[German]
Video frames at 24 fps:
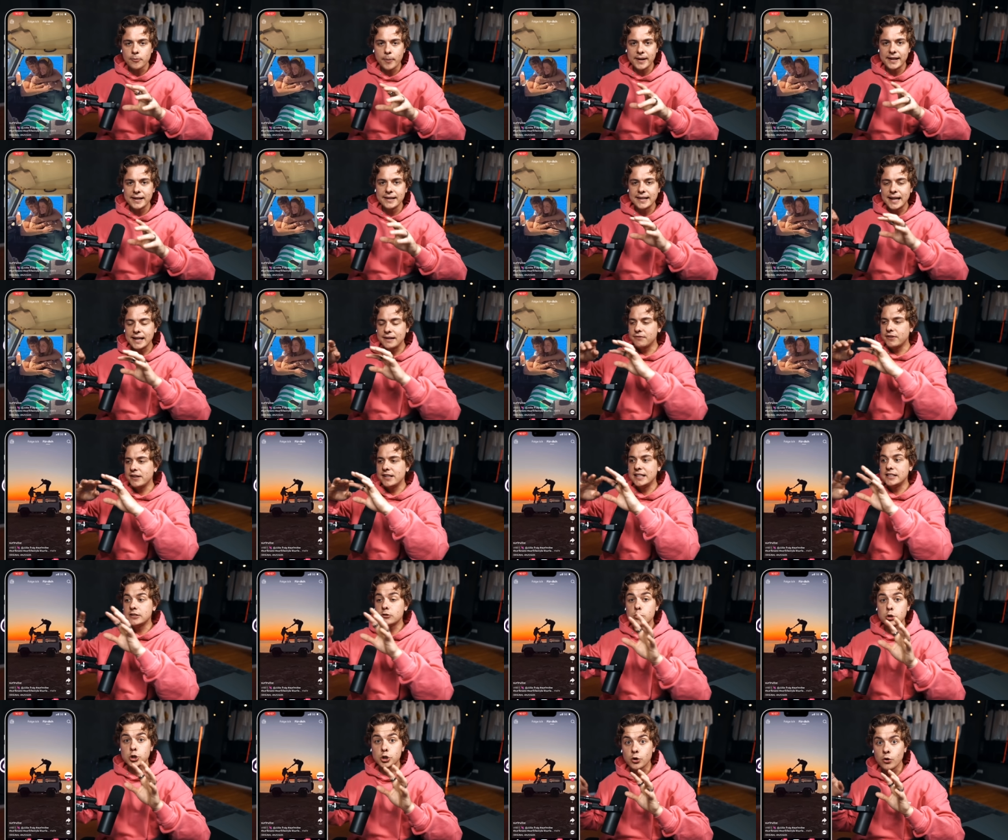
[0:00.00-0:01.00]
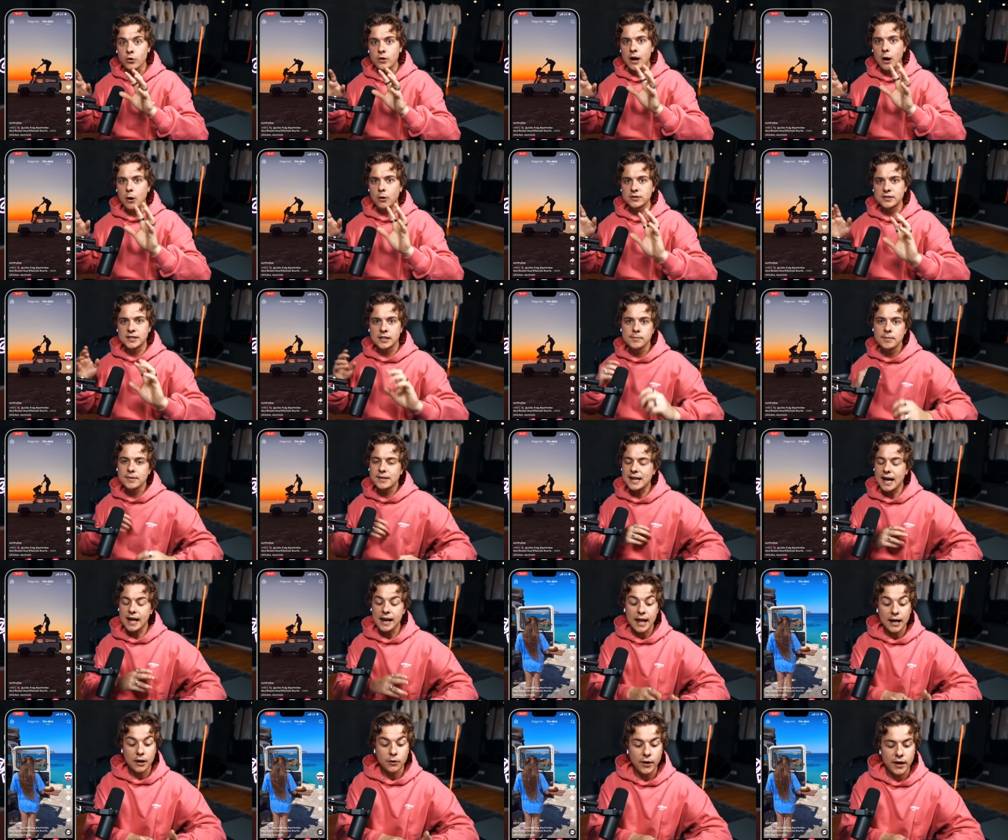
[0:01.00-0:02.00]
wo man hingehen will, die so schön aussehen, mit
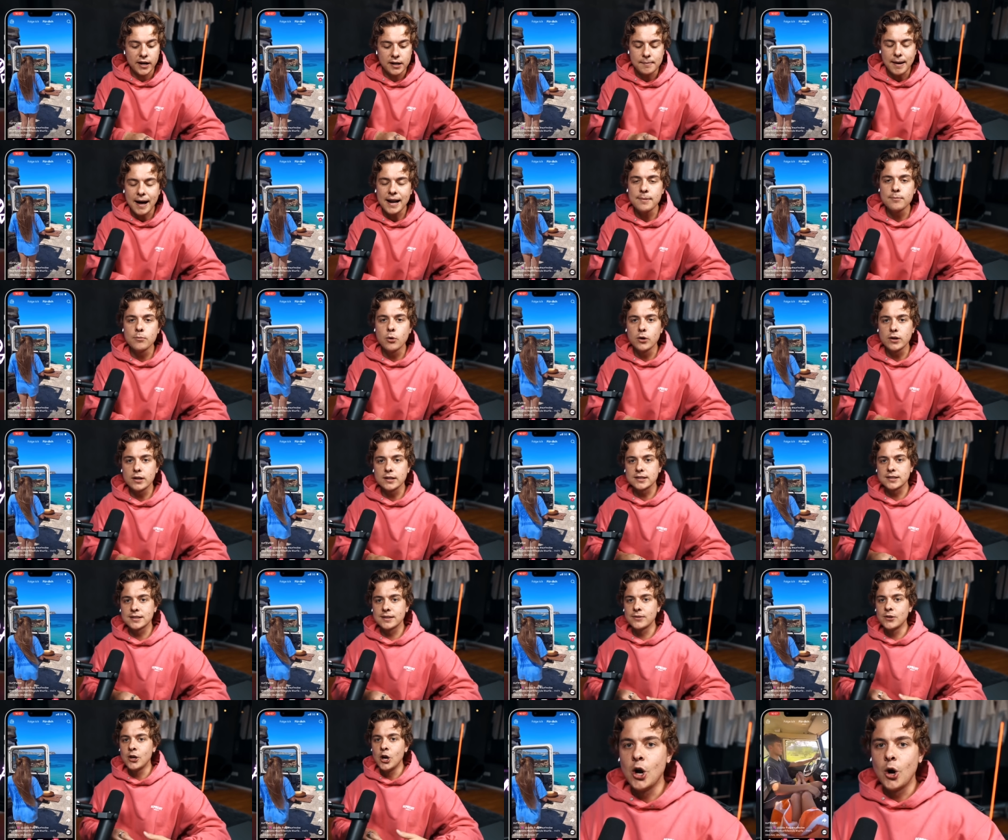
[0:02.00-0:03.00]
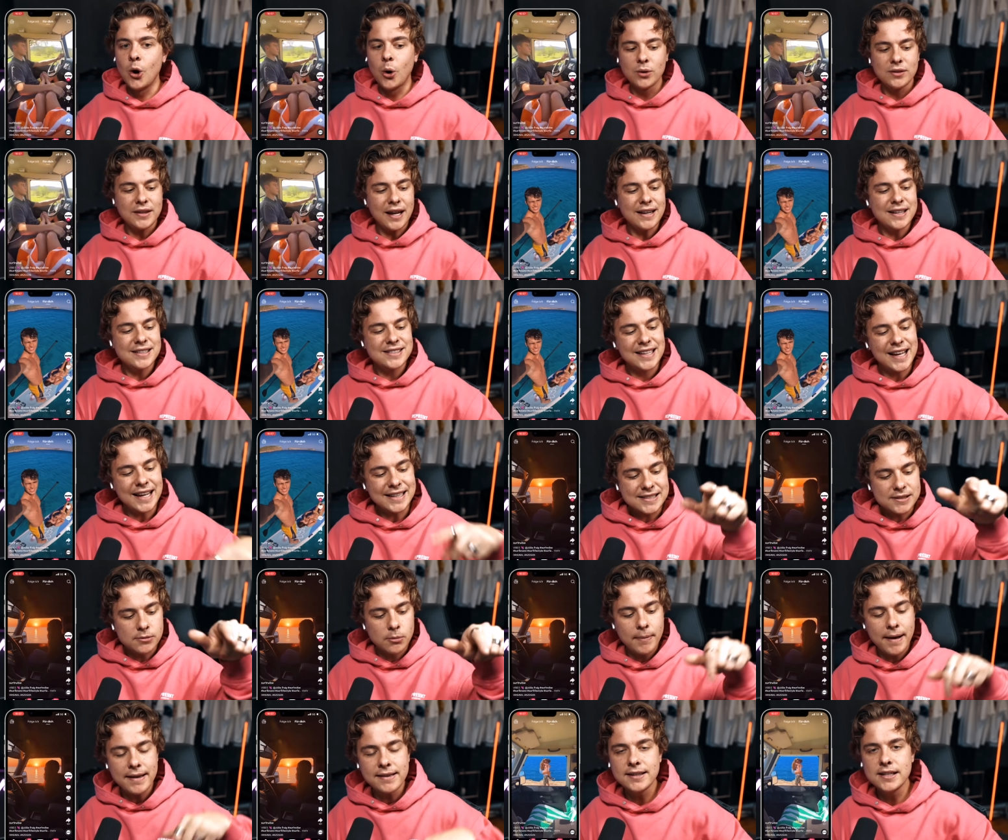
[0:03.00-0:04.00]
Colorgrading, allem möglichen. Und dann diese
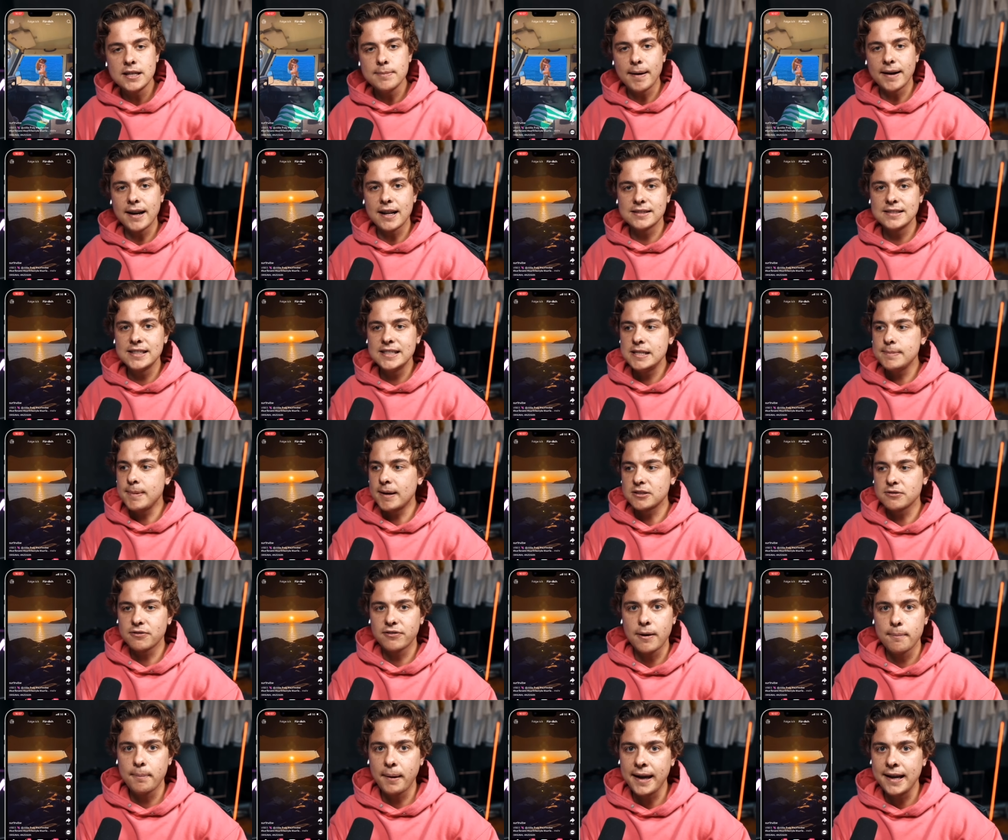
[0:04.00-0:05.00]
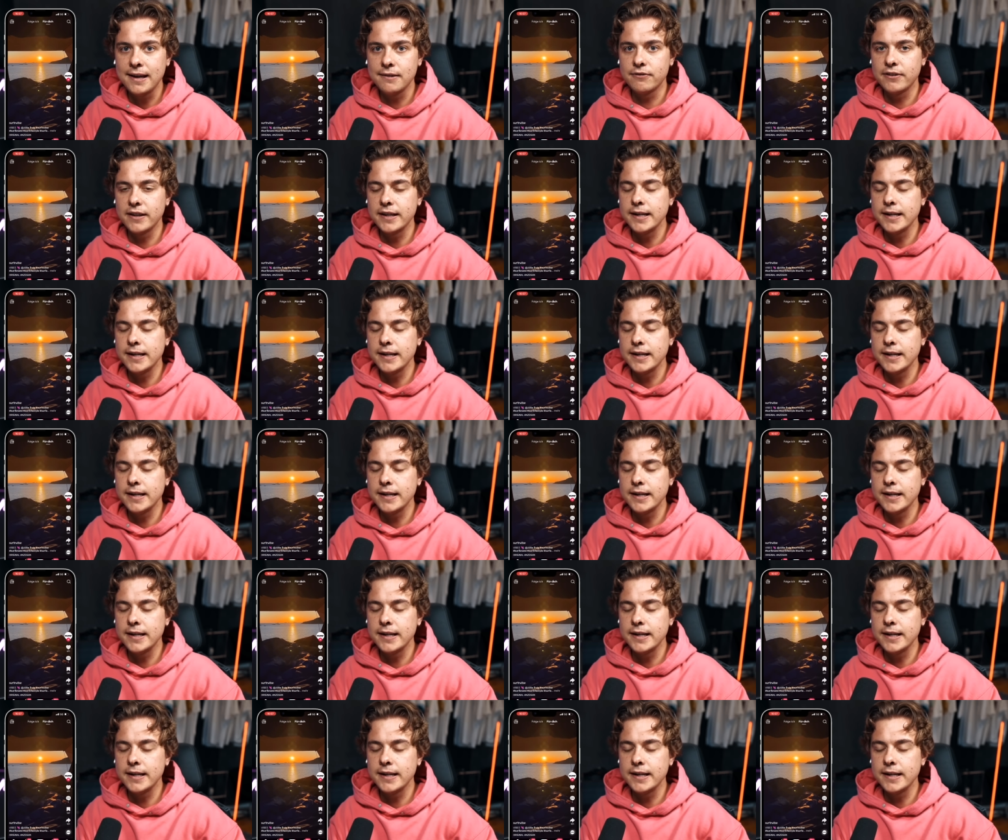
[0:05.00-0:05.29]
ganzen Momente, die man da sieht, die man so verbringen